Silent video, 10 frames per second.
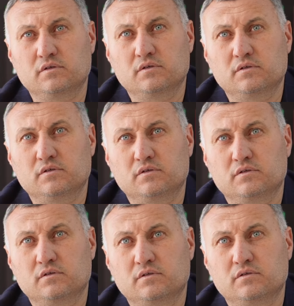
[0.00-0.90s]
Как
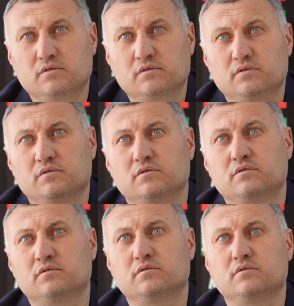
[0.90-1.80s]
планируете
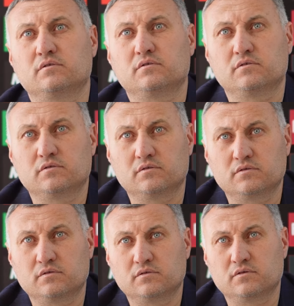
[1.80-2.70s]
готовиться к этому?